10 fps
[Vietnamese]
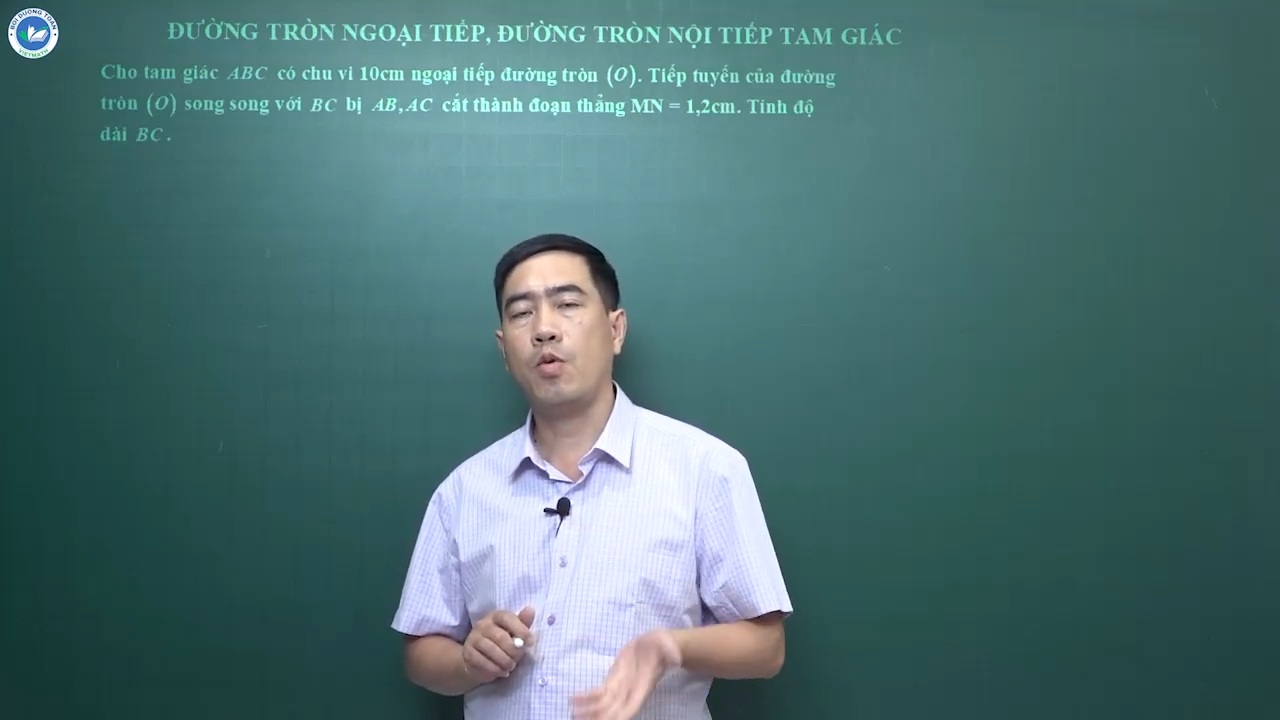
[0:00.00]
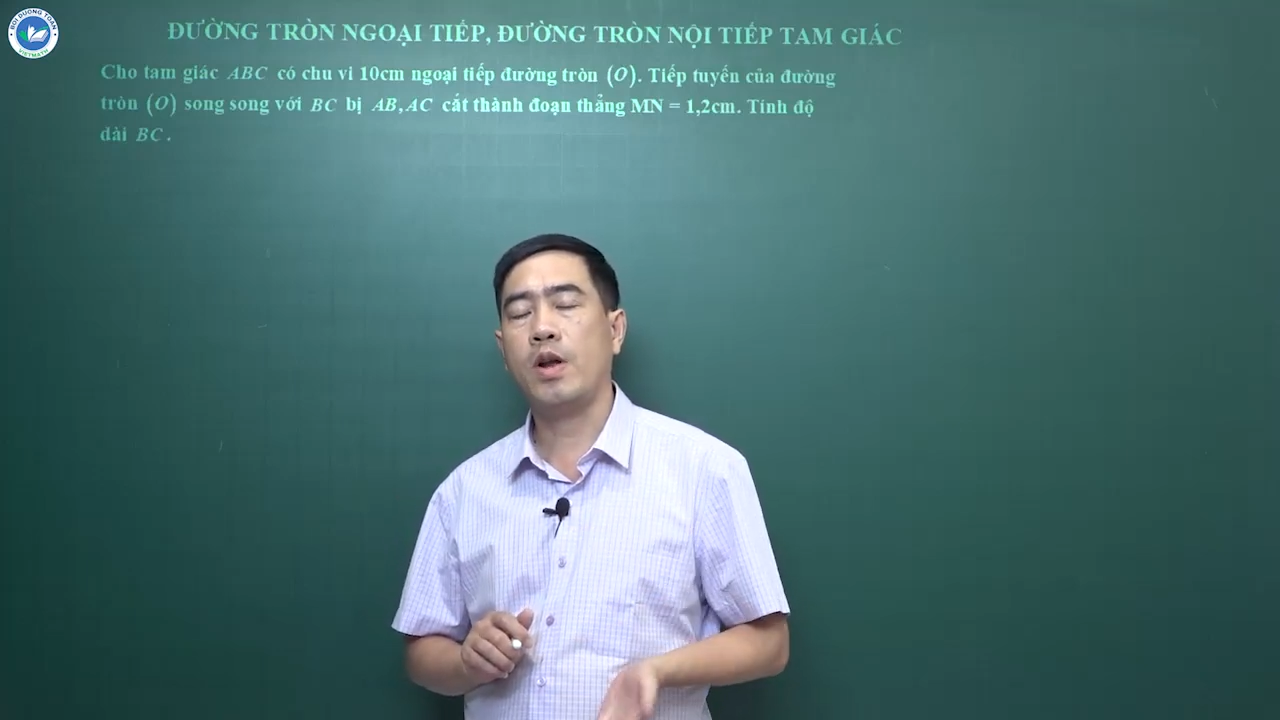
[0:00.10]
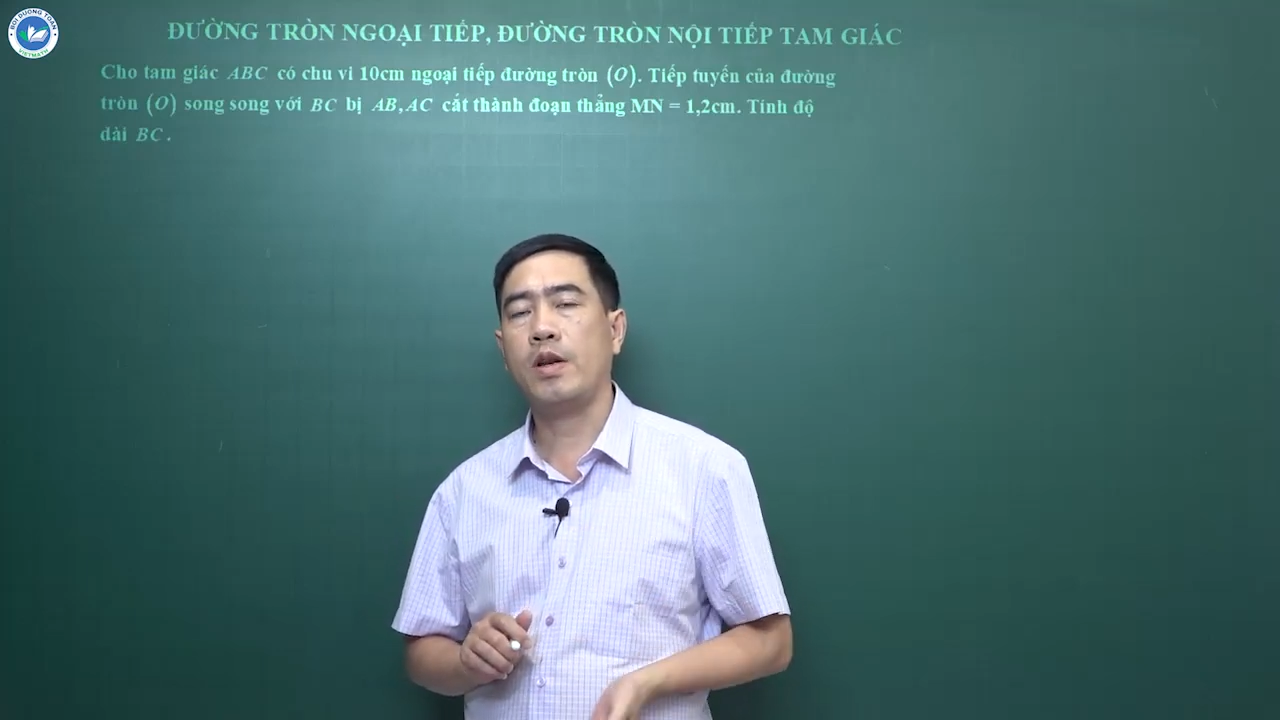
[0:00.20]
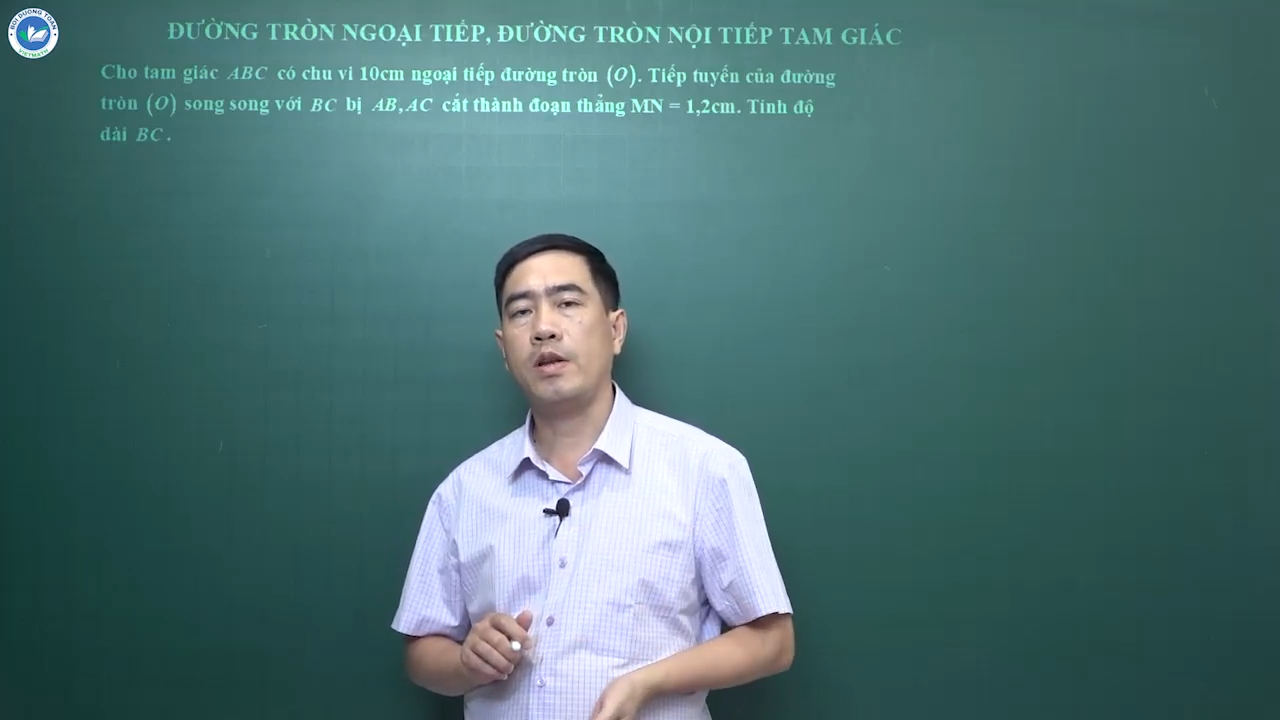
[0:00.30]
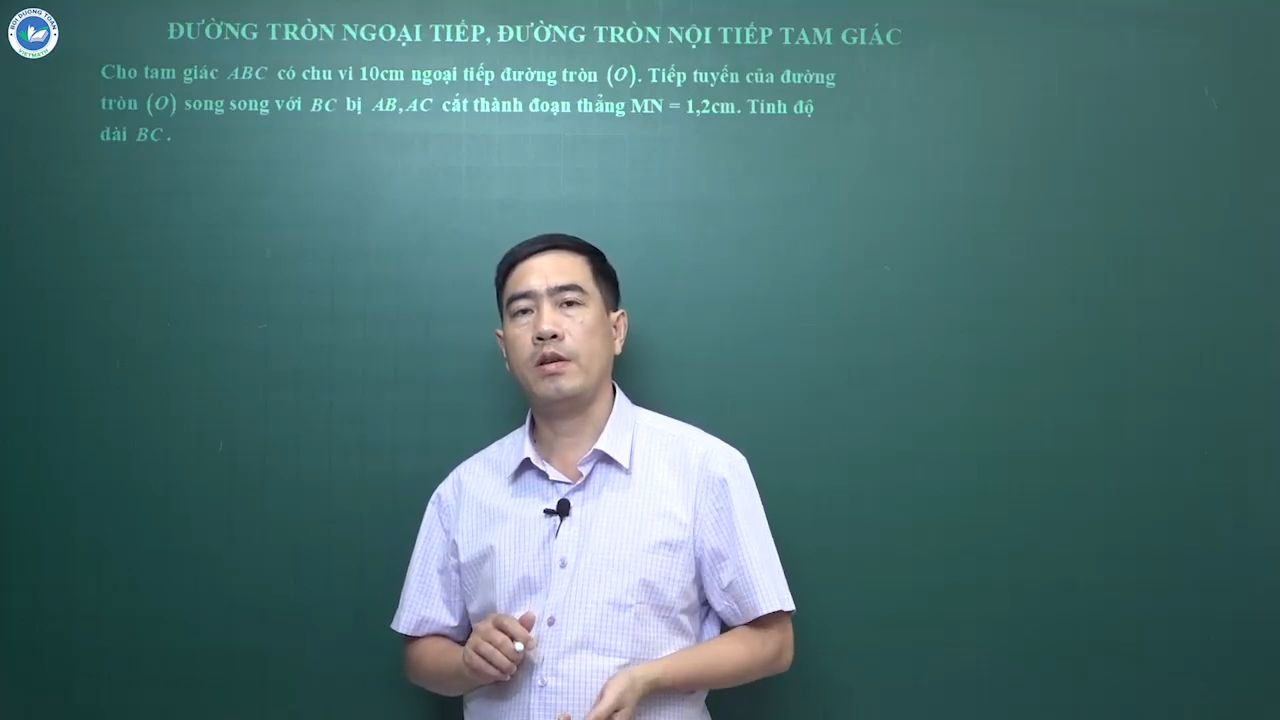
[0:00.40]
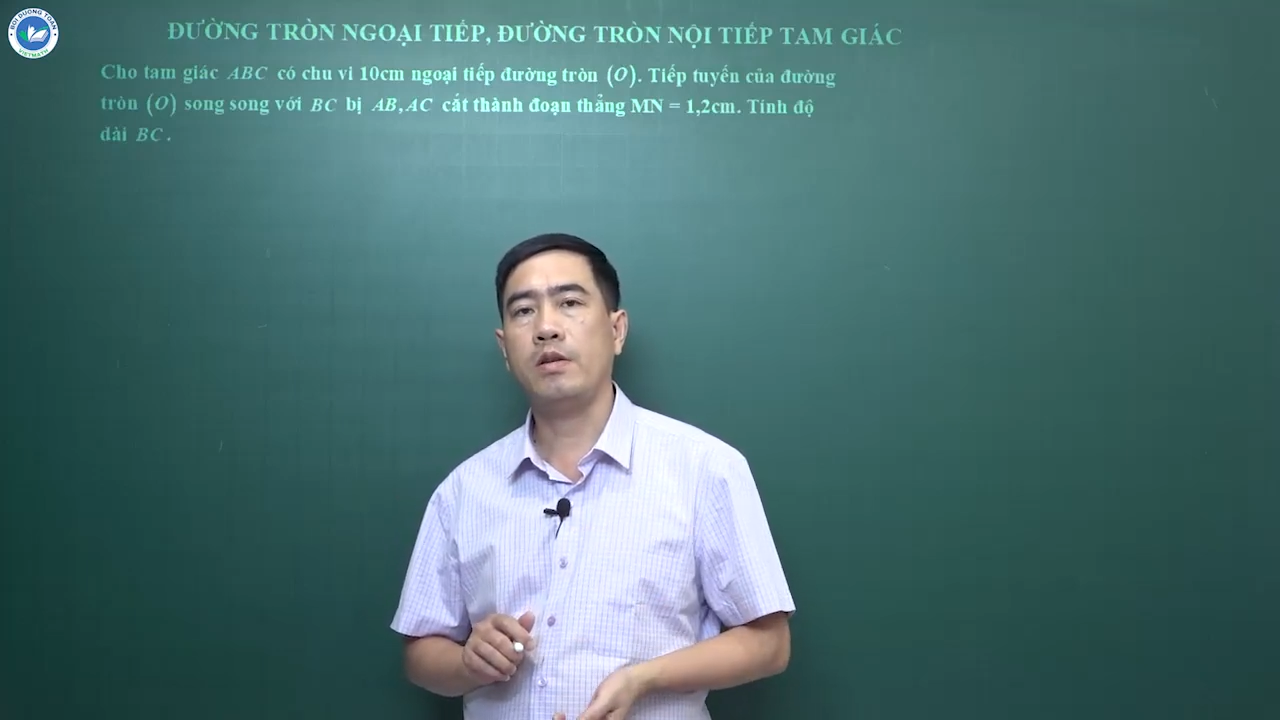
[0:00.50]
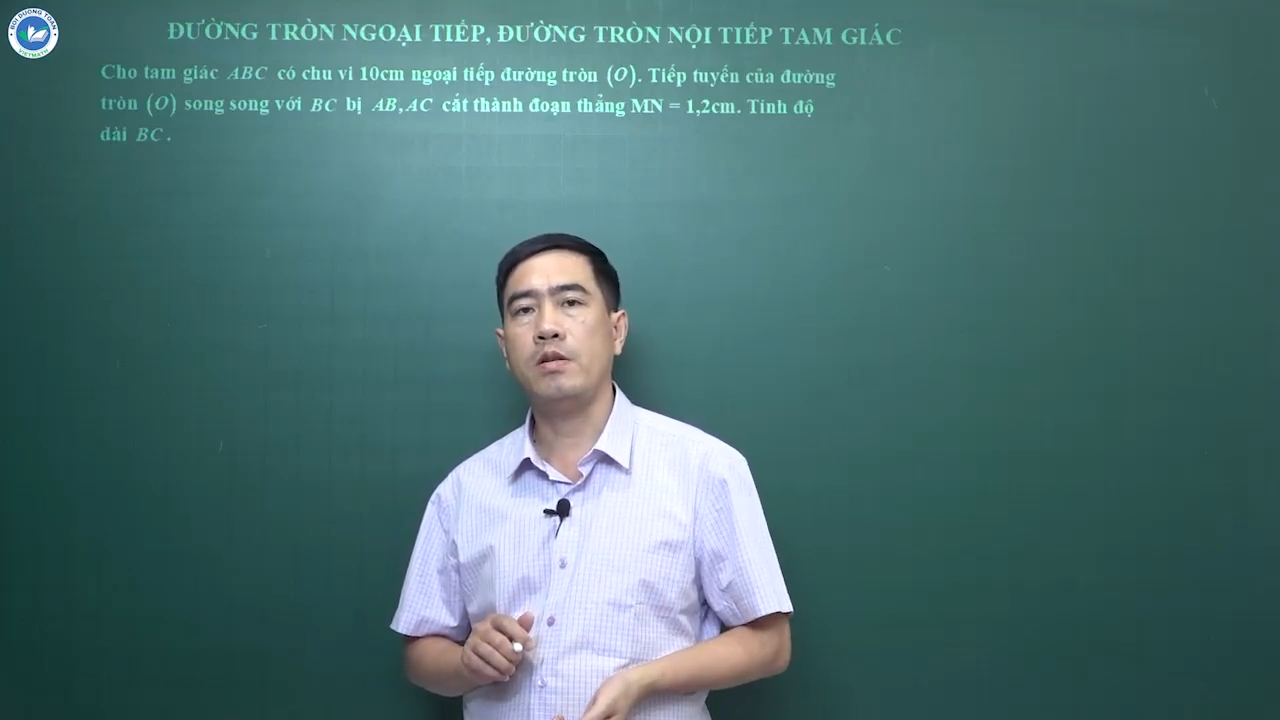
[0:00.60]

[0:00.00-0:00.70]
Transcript: quan đến